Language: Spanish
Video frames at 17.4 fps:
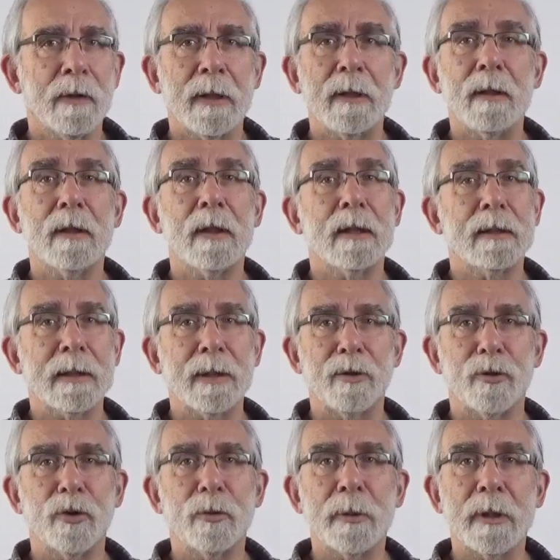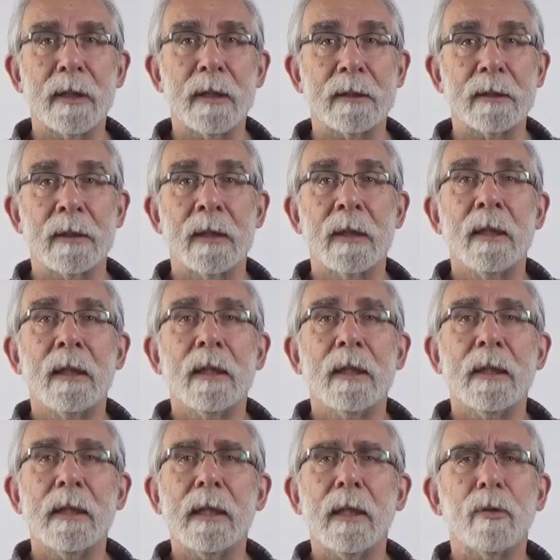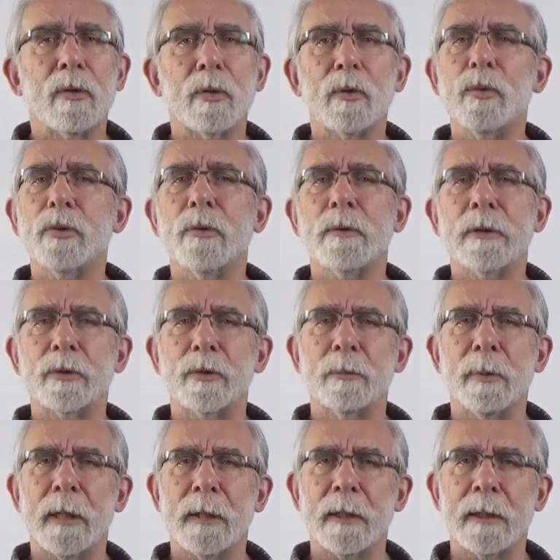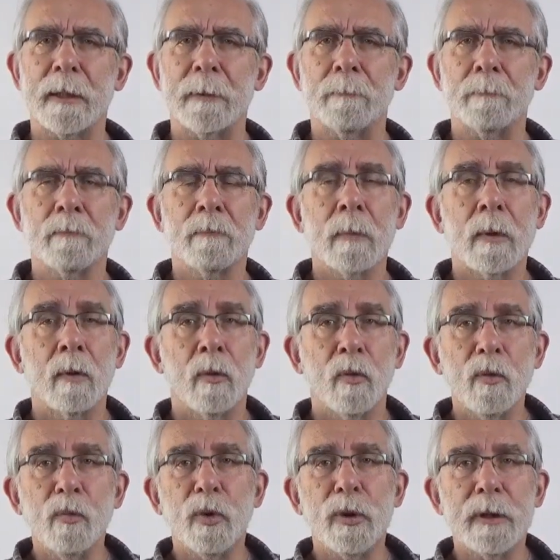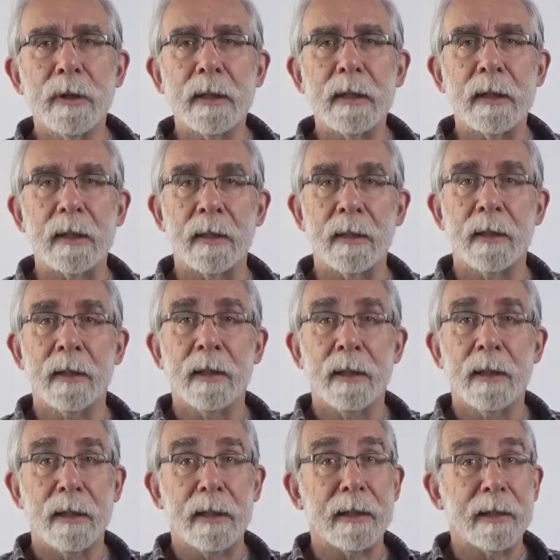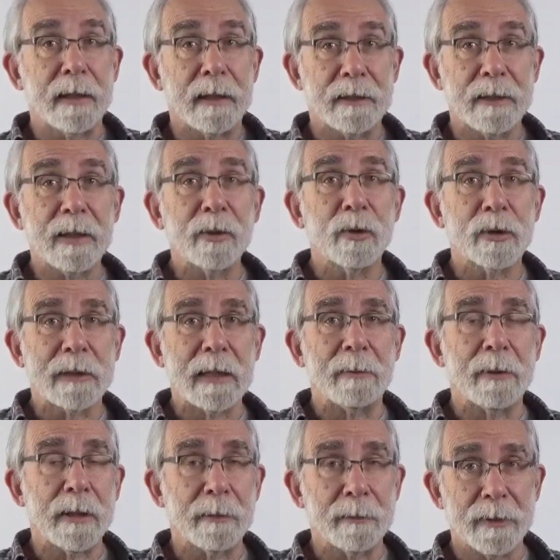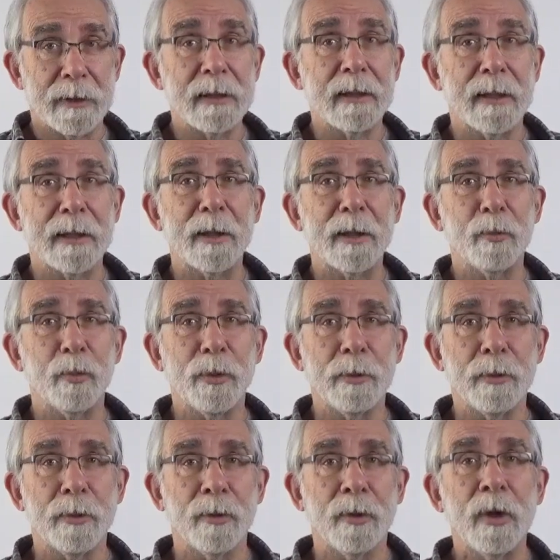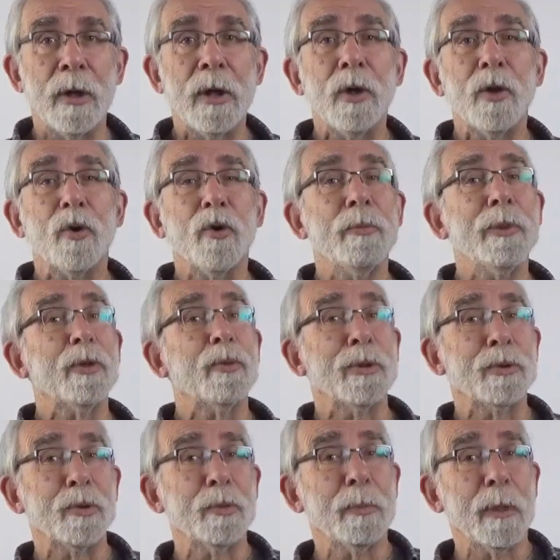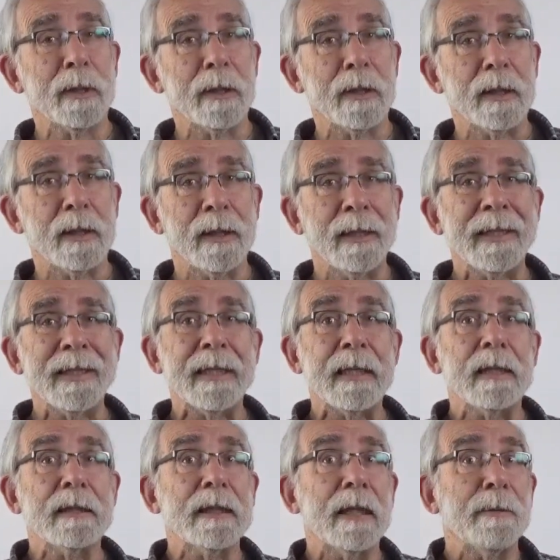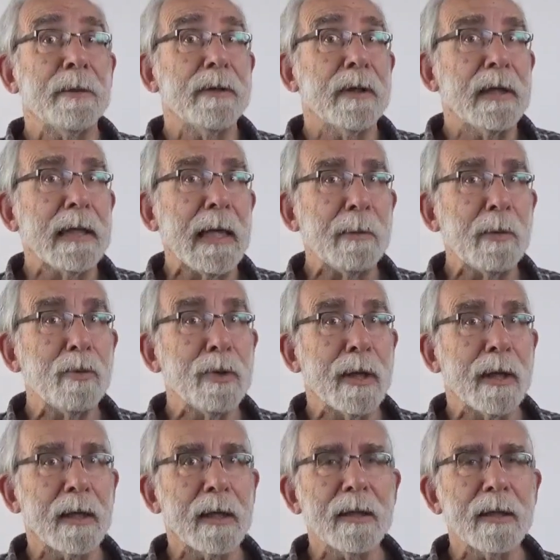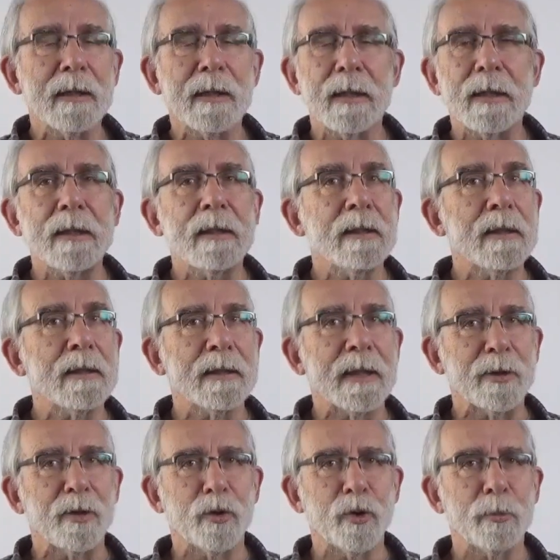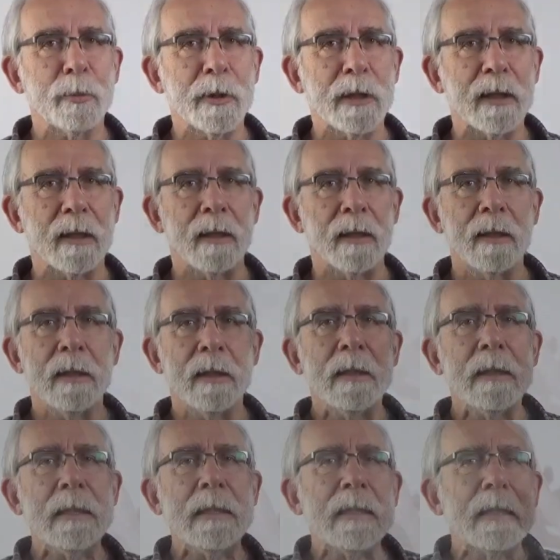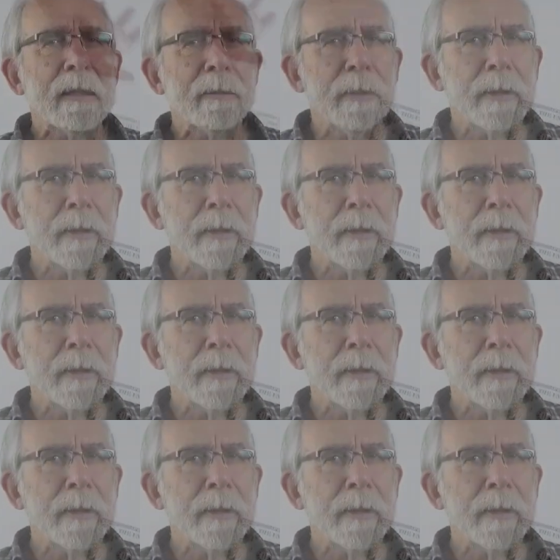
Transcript: ciencias económicas y era el orgullo de su padre. Un buen día, en que el chico estaba de visita en el pueblo, comentó a su padre que se avecinaba una gran crisis económica y que